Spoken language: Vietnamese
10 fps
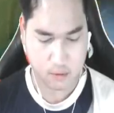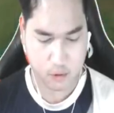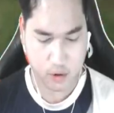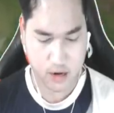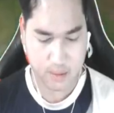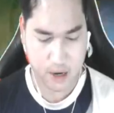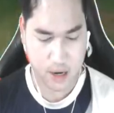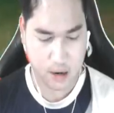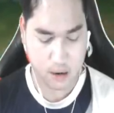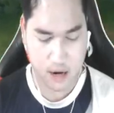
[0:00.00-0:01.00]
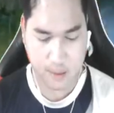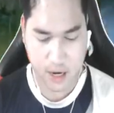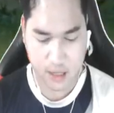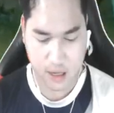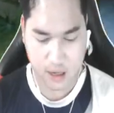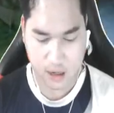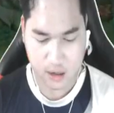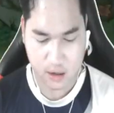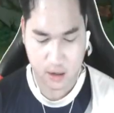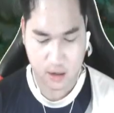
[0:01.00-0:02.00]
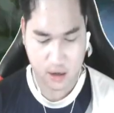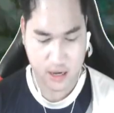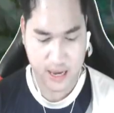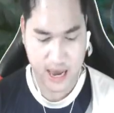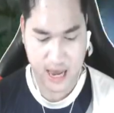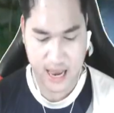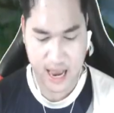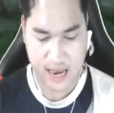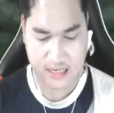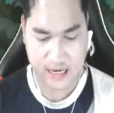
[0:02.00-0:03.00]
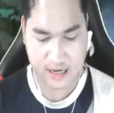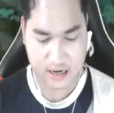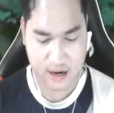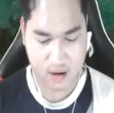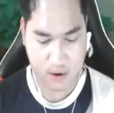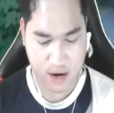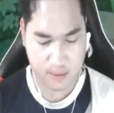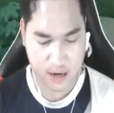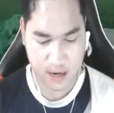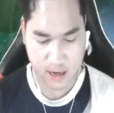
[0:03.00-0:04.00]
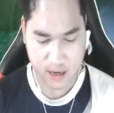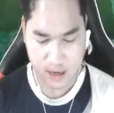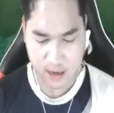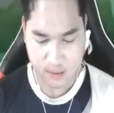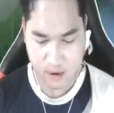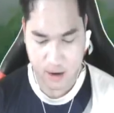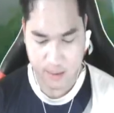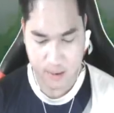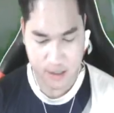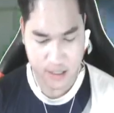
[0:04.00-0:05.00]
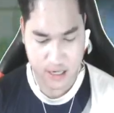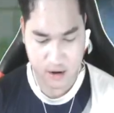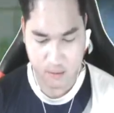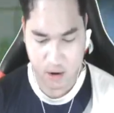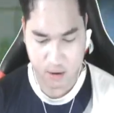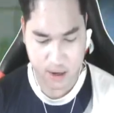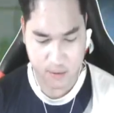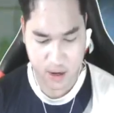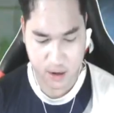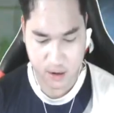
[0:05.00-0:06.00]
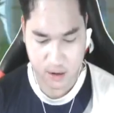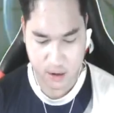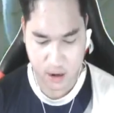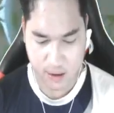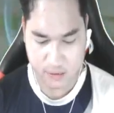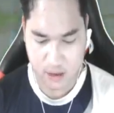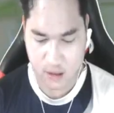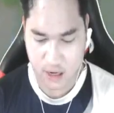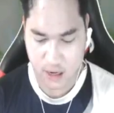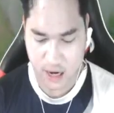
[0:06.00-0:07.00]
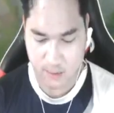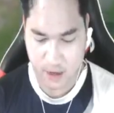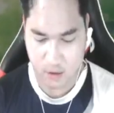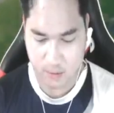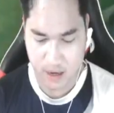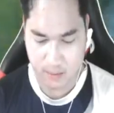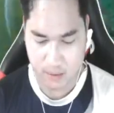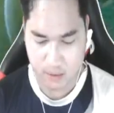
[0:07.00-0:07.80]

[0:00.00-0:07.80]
bố đạp kia cứ đạp kia thiệt ai già già già ta sang chơi long mò đắng vào đây bọn mày bơi bơi thích chơi long mò vào đây mình nhớ tôi làm sao thiệt đấy anh bị còn tiếp